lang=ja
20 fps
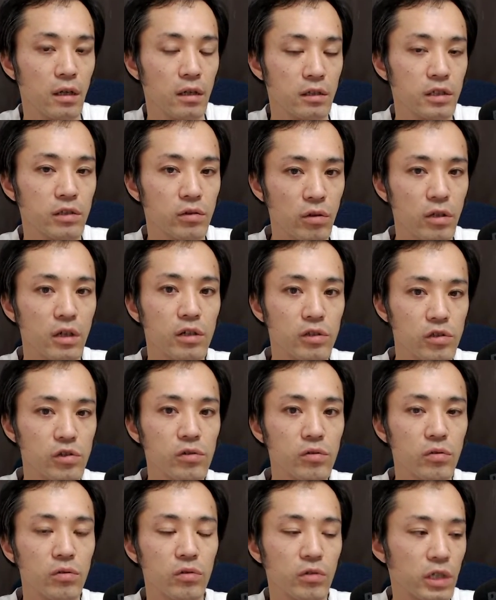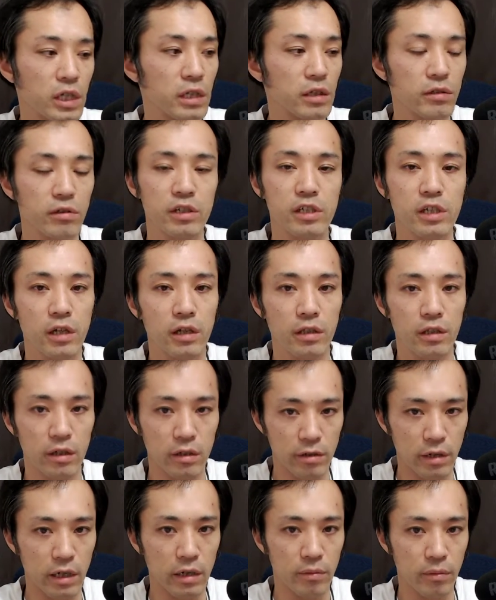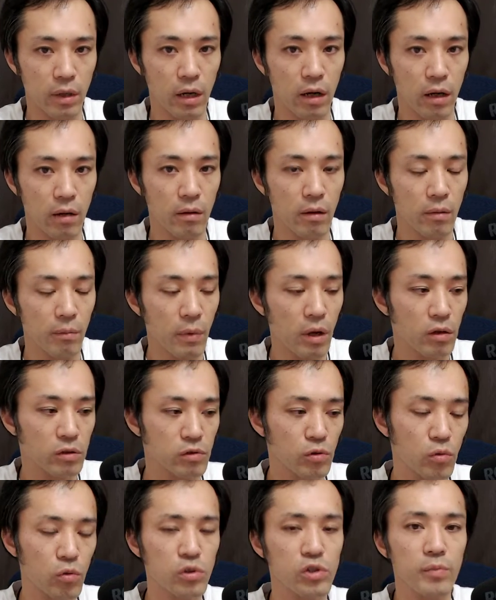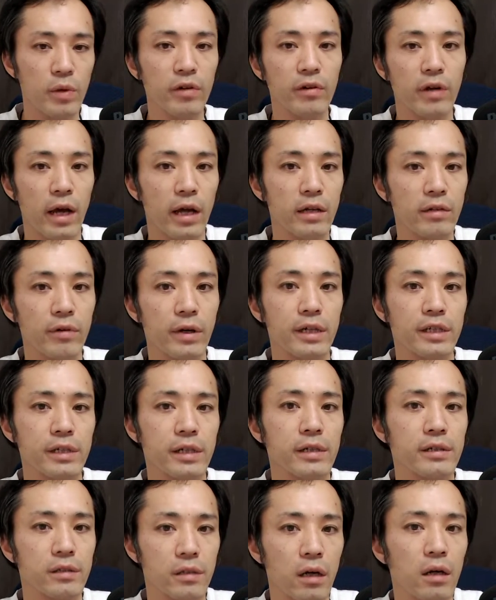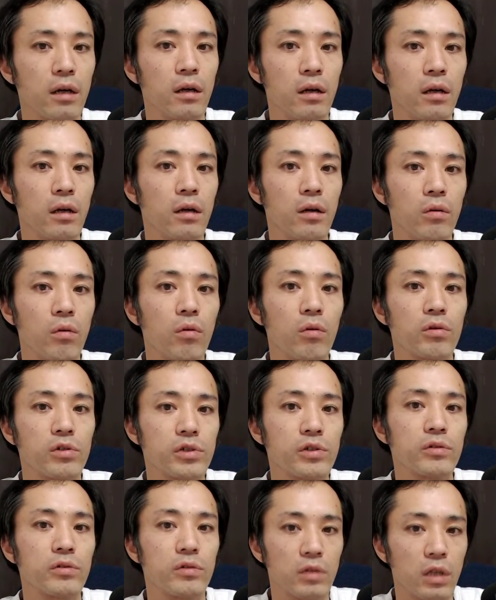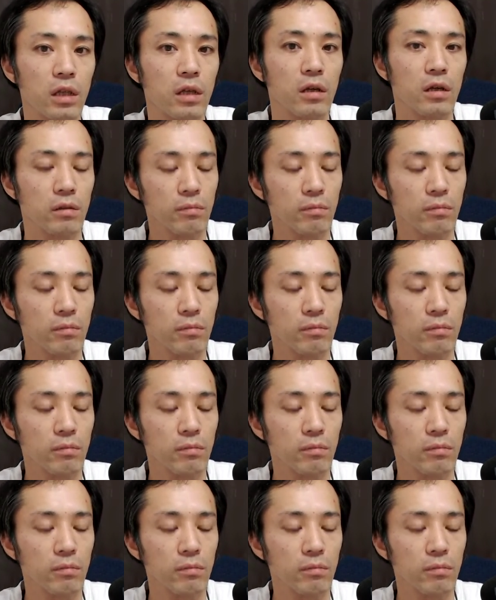じゃあそれが10個の切り抜きチャンネルあれば、まあ50万ぐらい入るわけじゃないですか。広告収入で。